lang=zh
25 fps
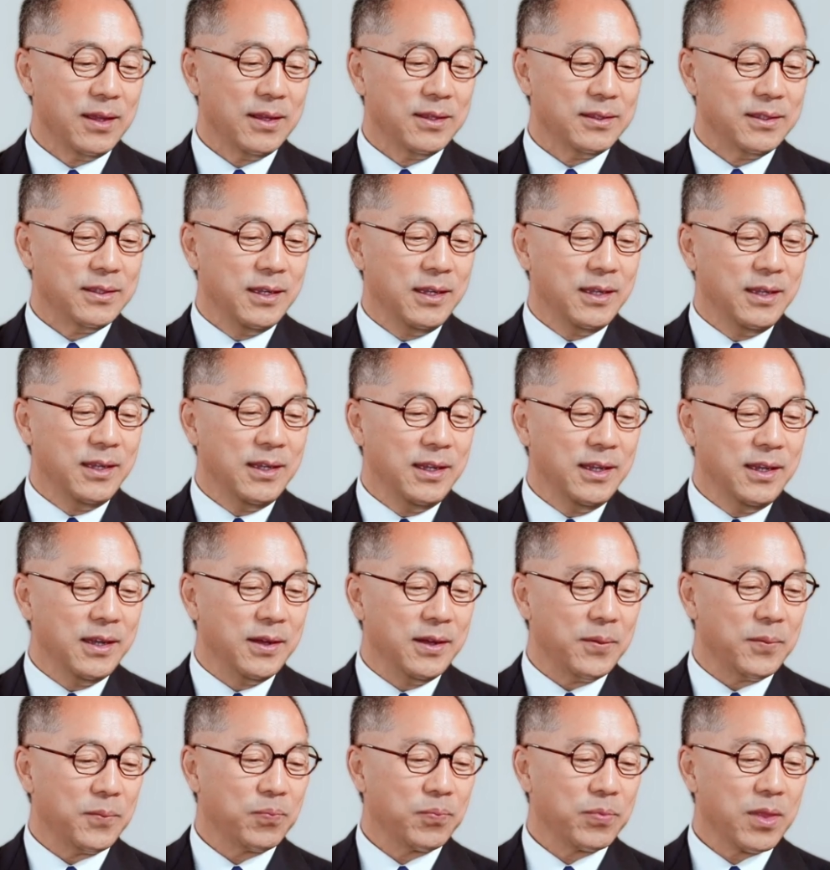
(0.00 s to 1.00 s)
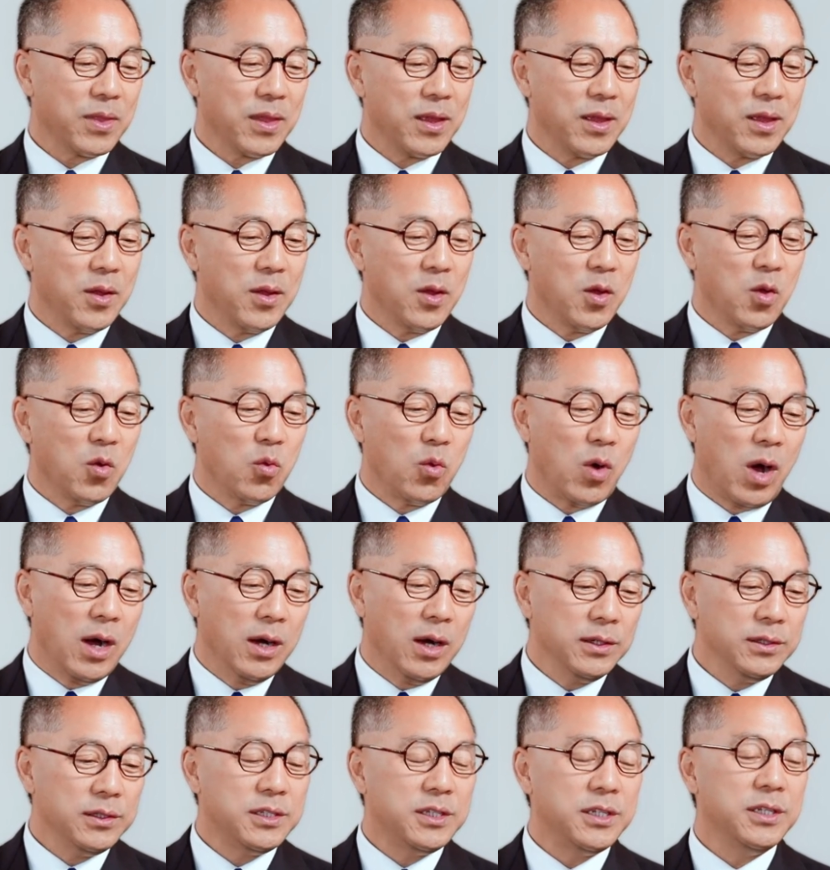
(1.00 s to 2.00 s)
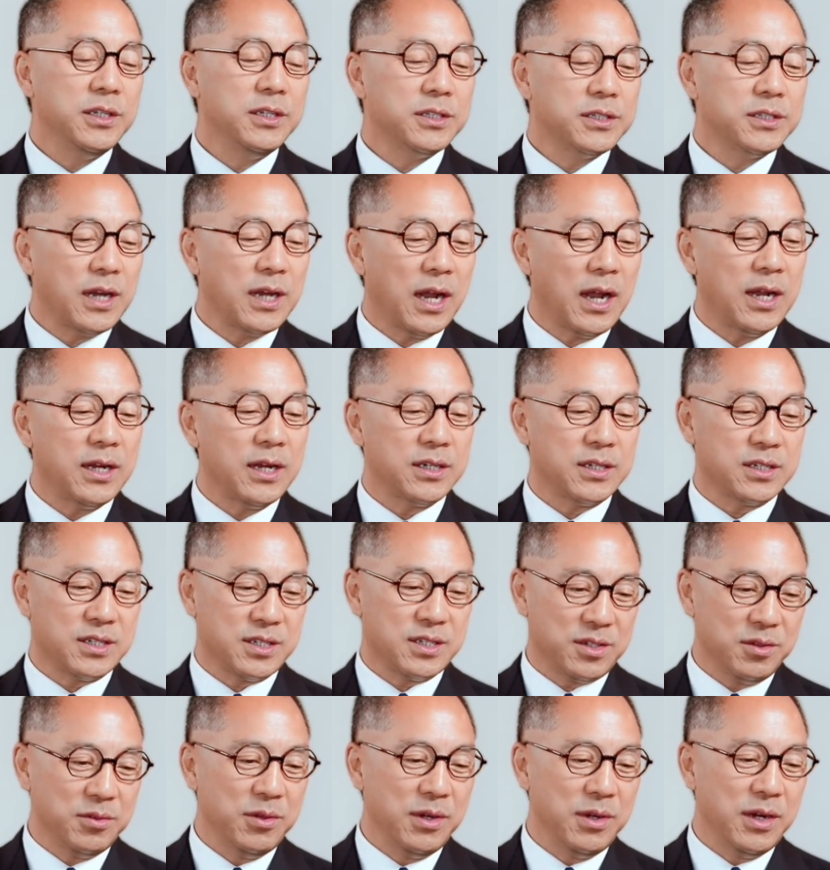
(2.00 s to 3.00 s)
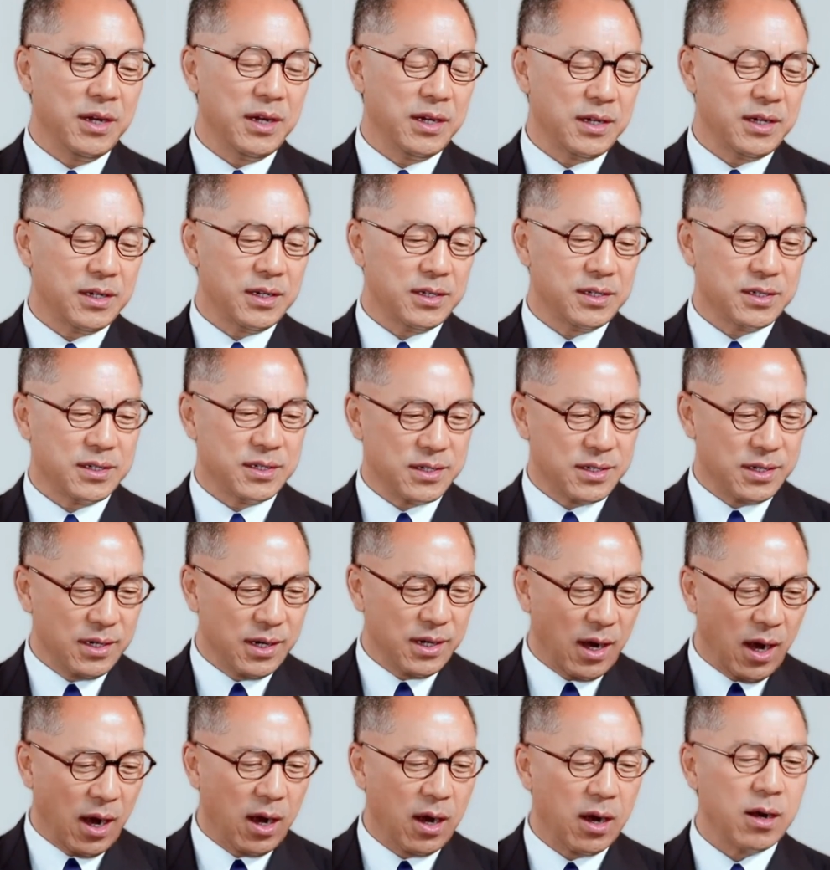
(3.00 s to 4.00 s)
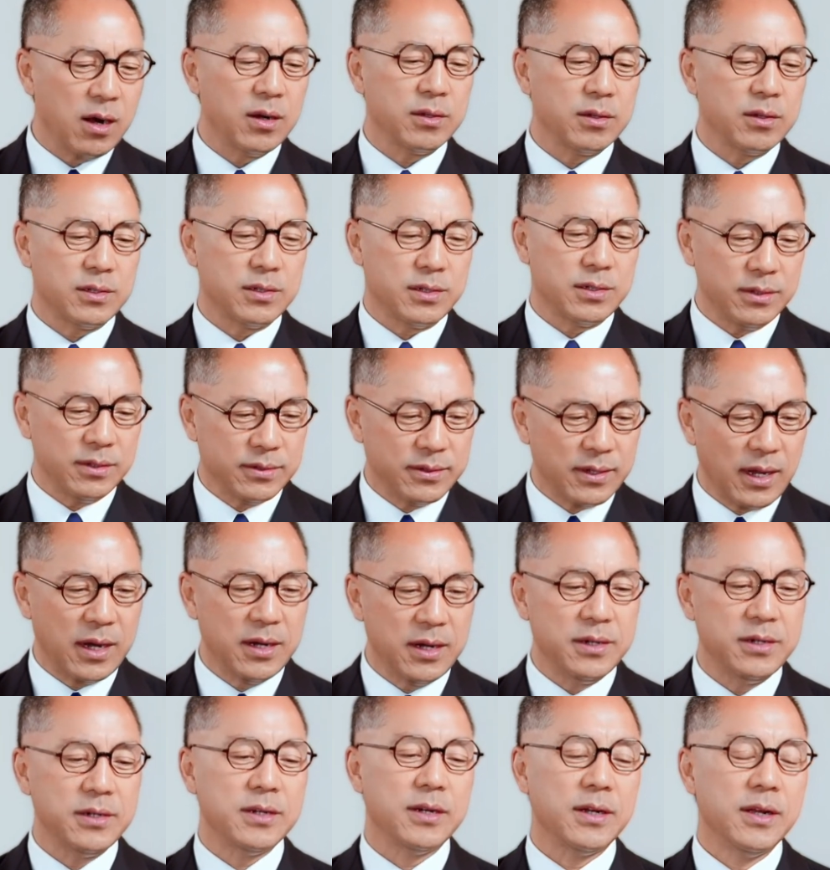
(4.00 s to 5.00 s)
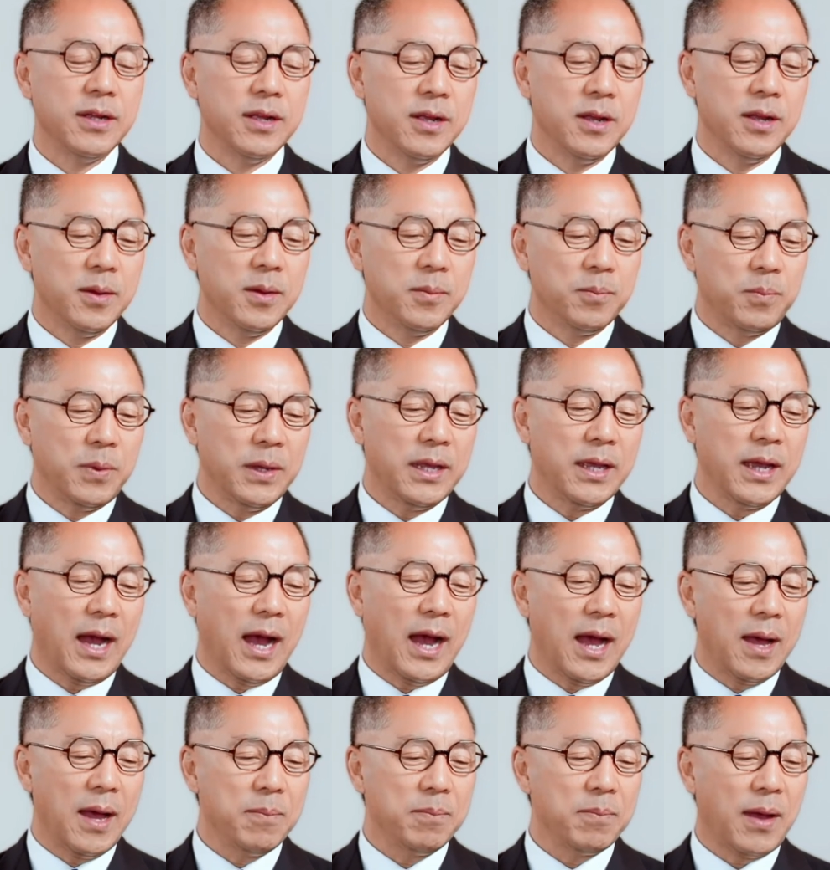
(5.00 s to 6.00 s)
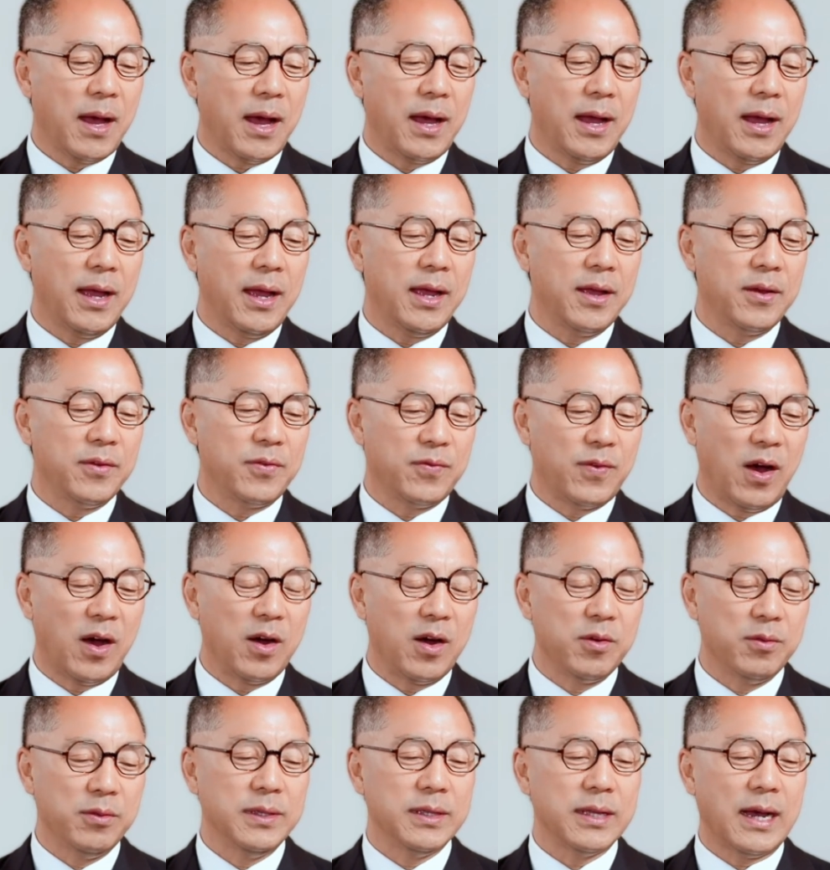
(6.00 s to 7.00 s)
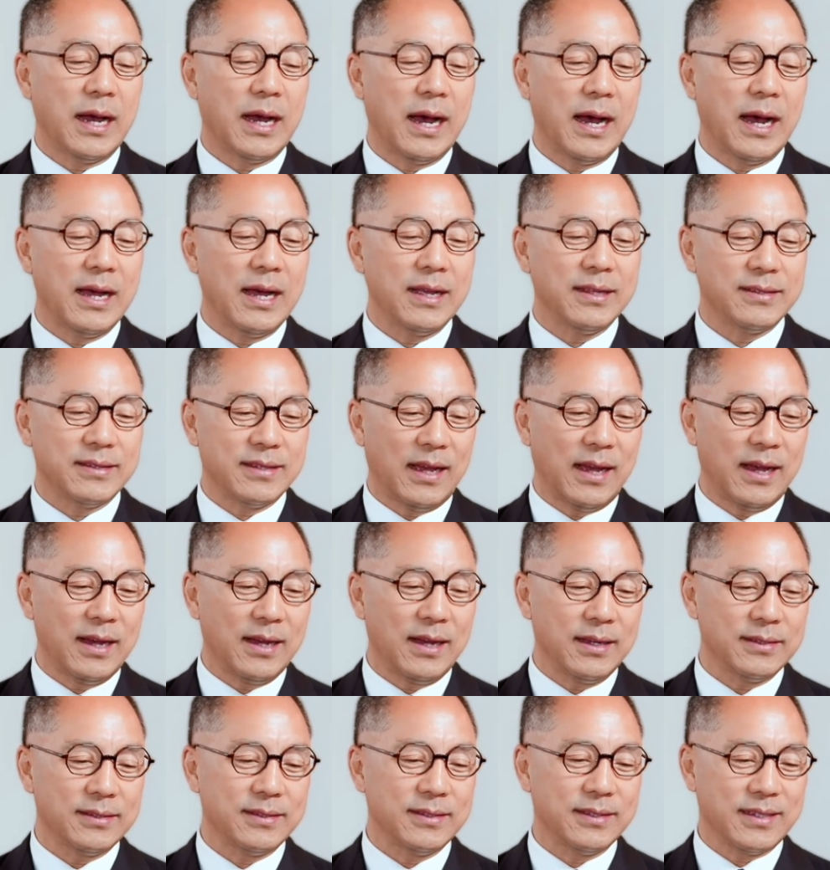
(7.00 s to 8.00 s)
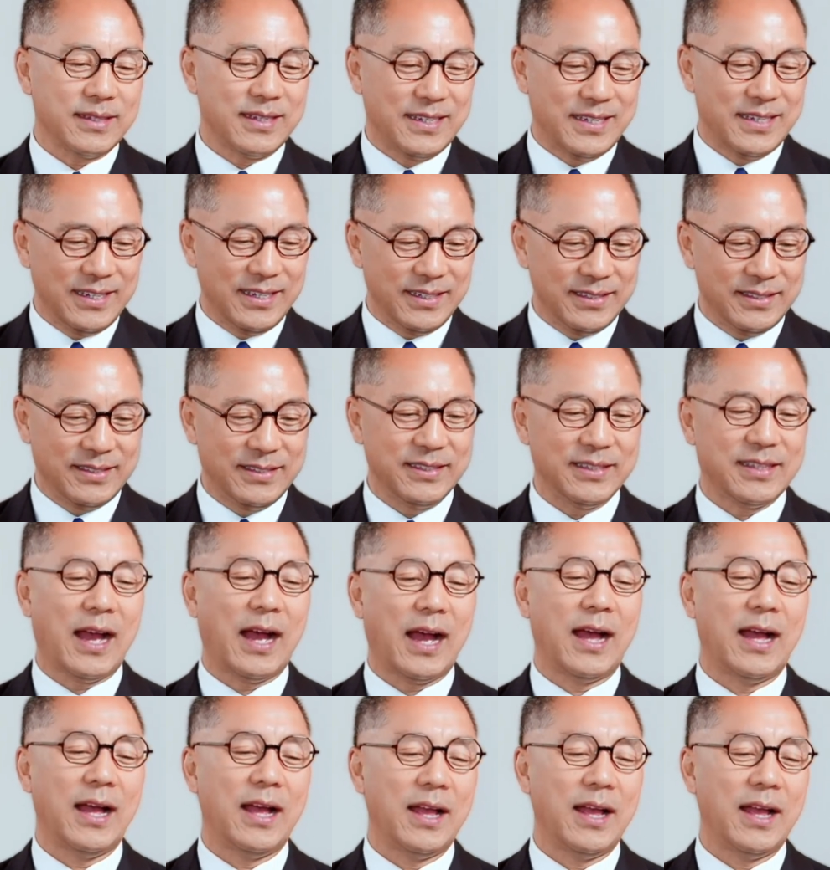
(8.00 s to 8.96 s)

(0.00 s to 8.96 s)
第一，王岐山十月十二、十三日被安排访问哈萨克斯坦，